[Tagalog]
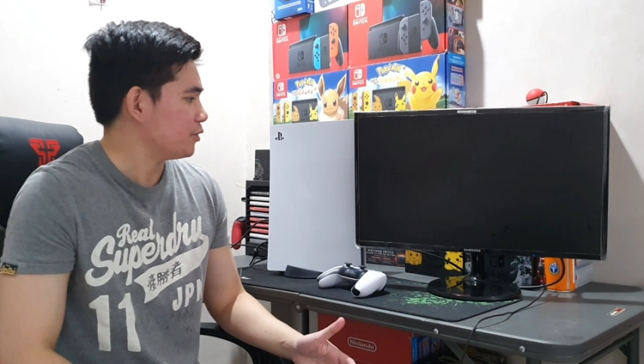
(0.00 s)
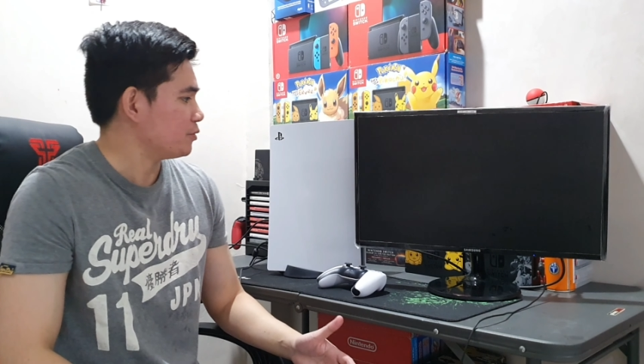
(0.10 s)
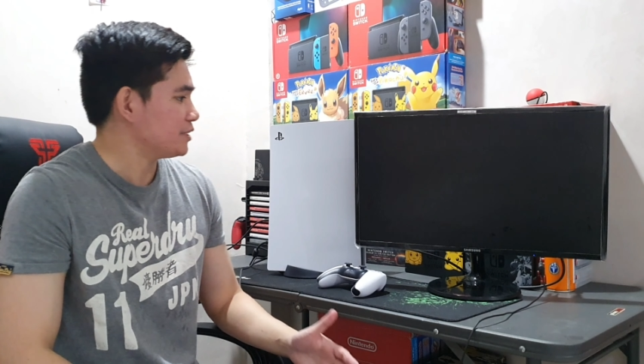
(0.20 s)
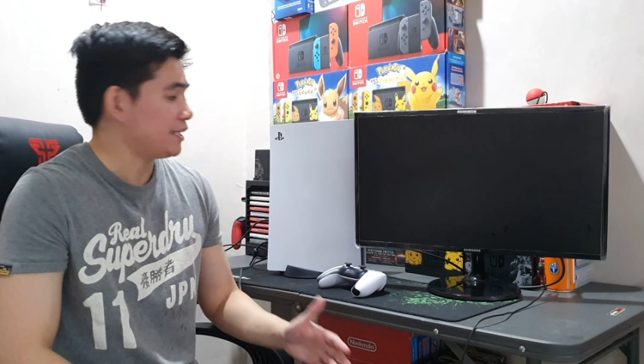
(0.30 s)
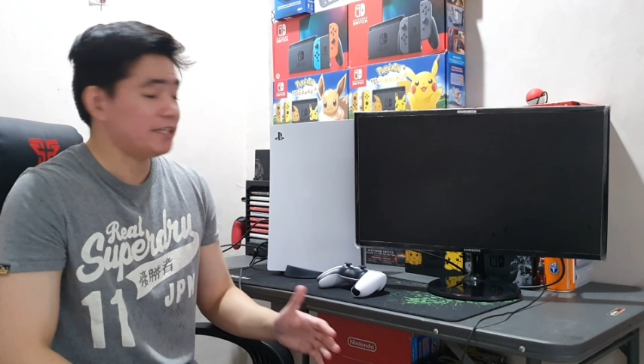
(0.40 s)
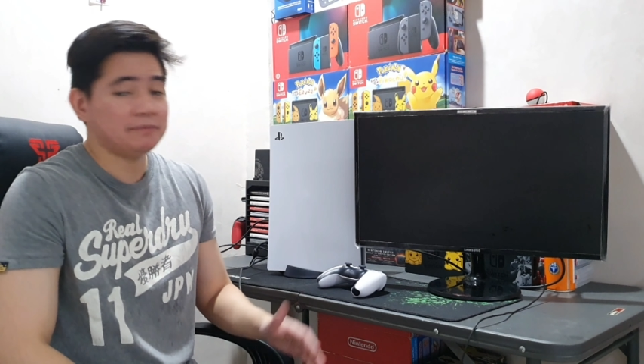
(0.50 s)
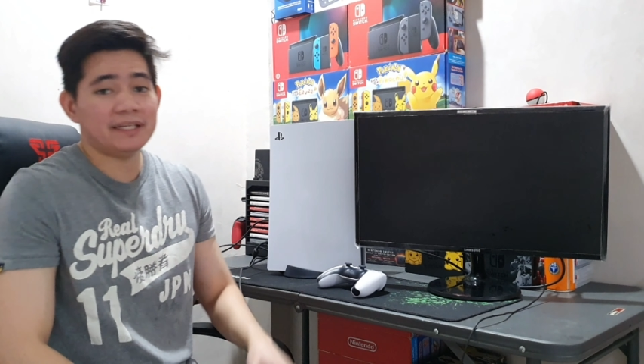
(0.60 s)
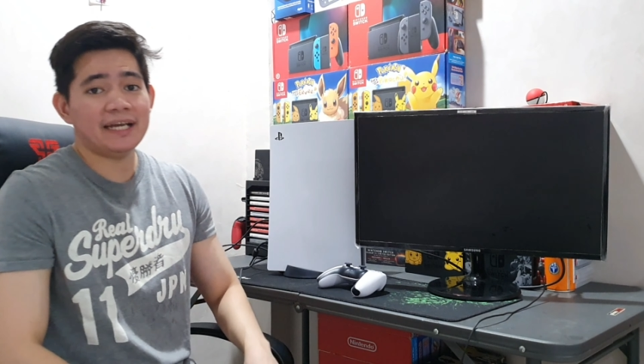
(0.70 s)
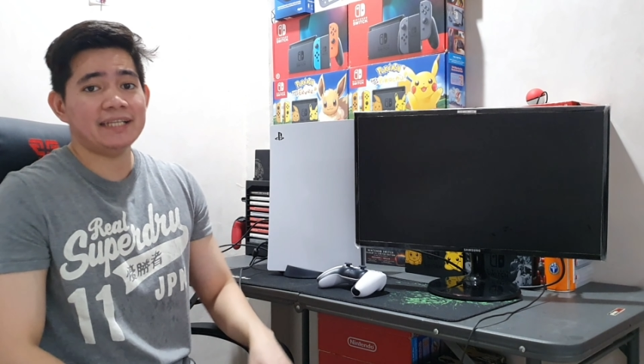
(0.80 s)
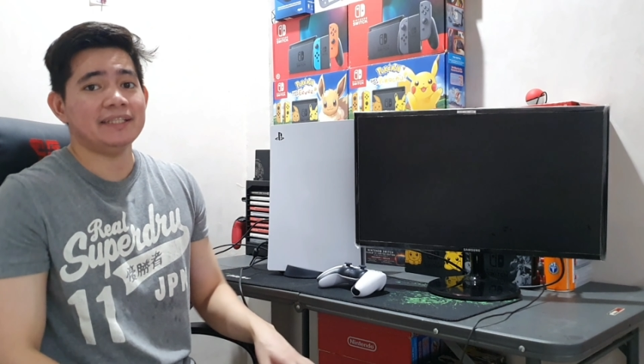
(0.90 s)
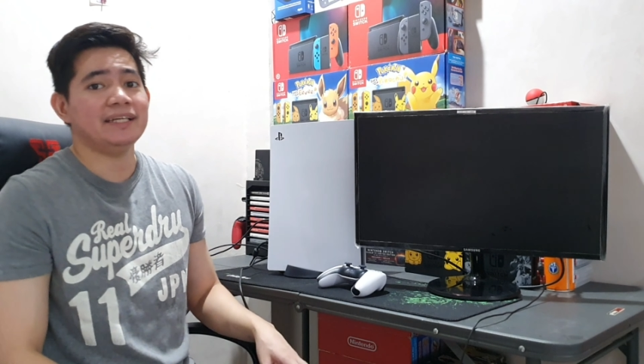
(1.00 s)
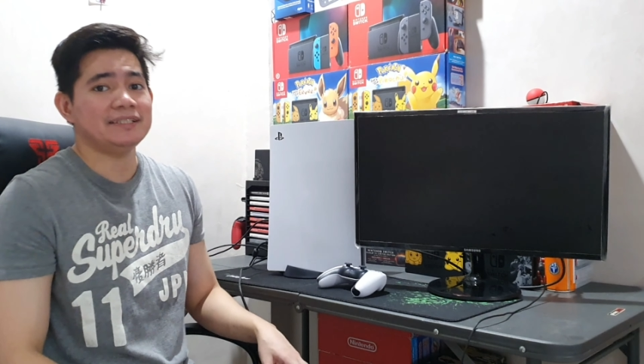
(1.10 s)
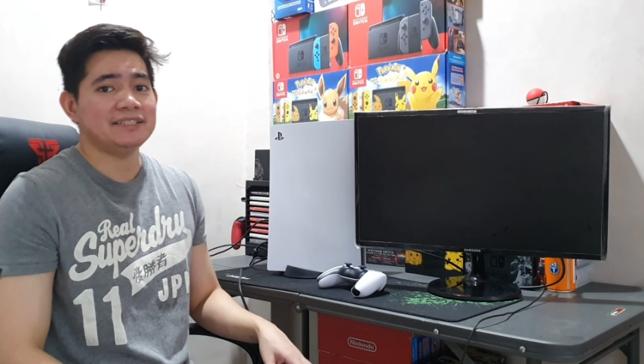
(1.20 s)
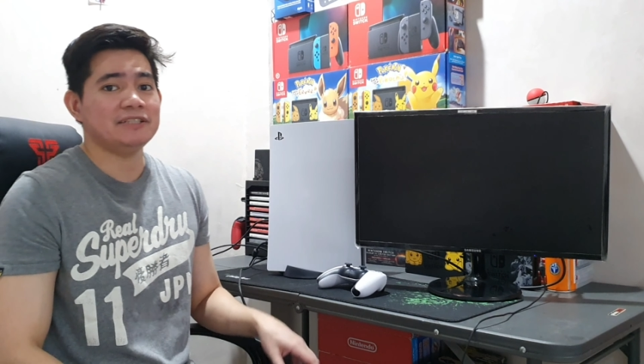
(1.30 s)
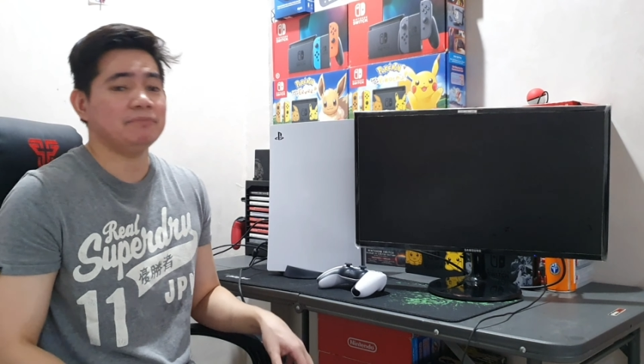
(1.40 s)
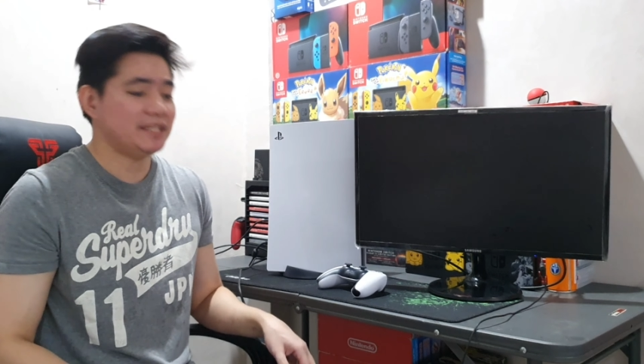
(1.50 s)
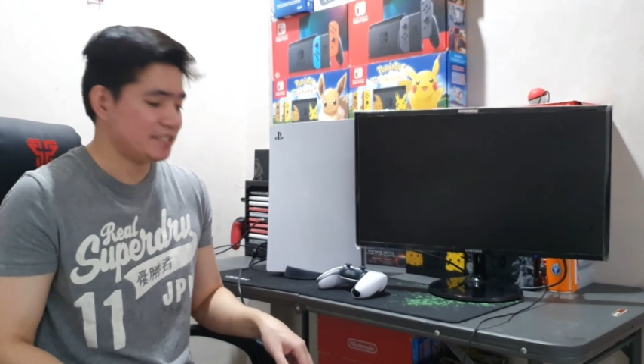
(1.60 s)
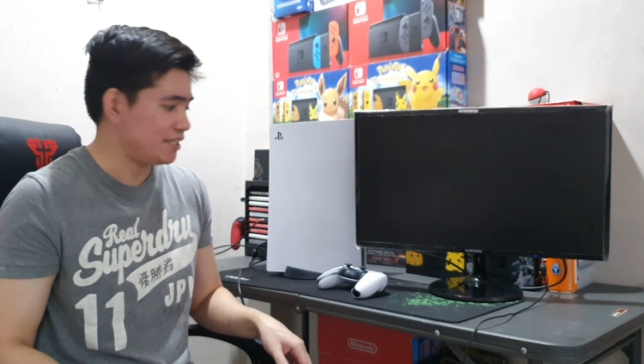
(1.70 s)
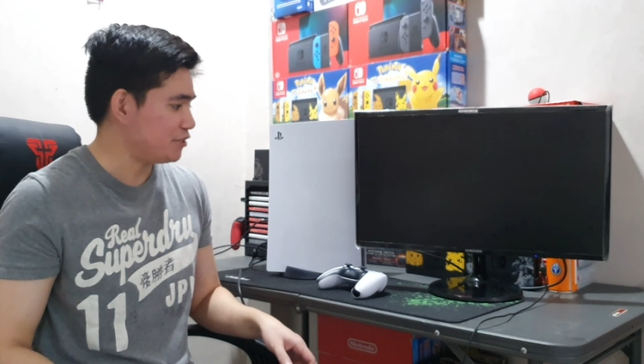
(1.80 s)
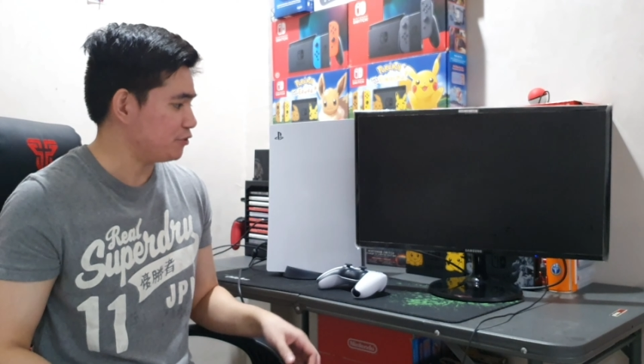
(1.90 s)
so setup na natin si
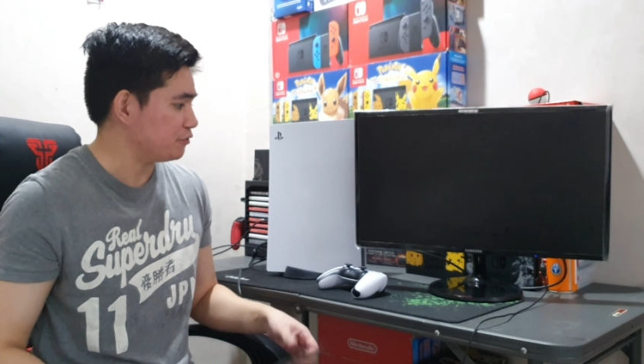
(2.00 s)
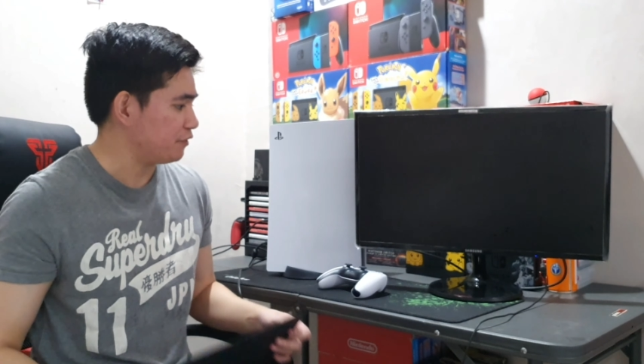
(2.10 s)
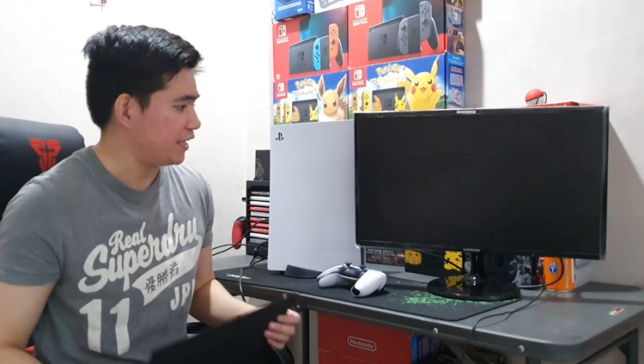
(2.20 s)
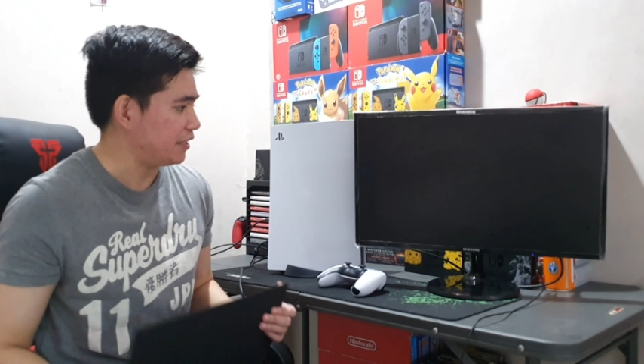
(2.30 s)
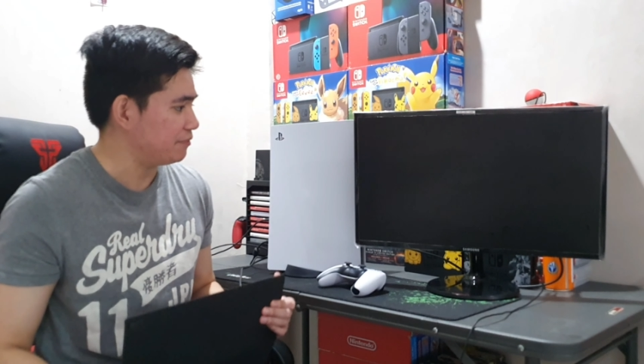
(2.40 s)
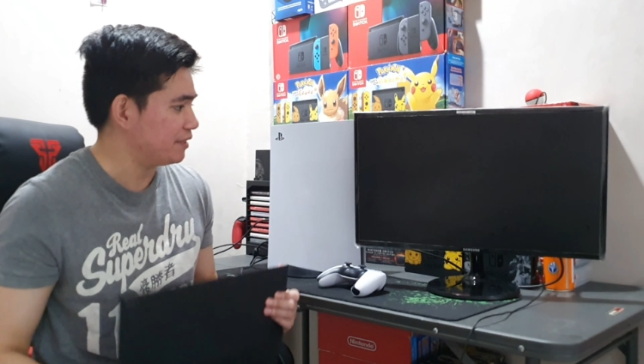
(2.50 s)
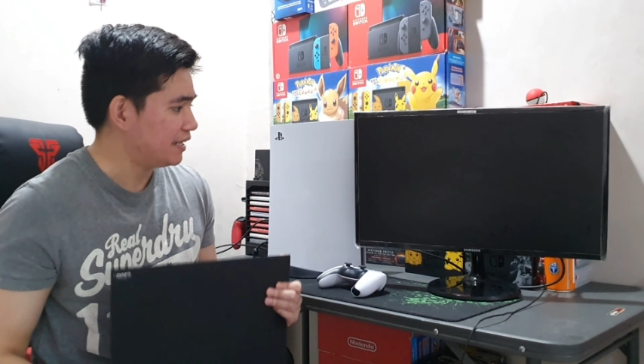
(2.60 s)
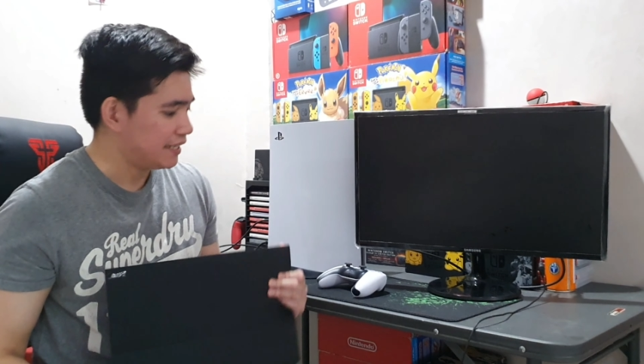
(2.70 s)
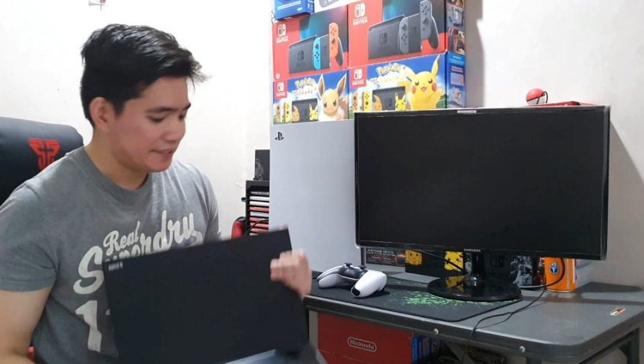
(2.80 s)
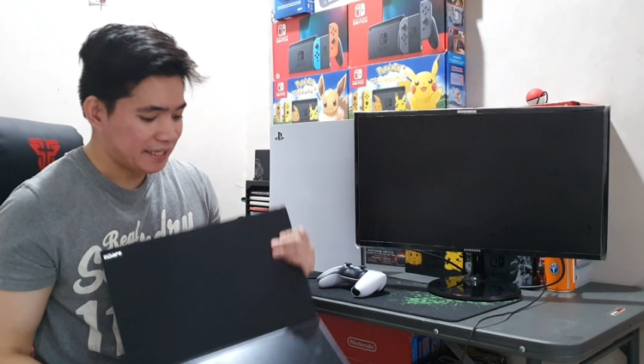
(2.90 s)
PlayStation 5.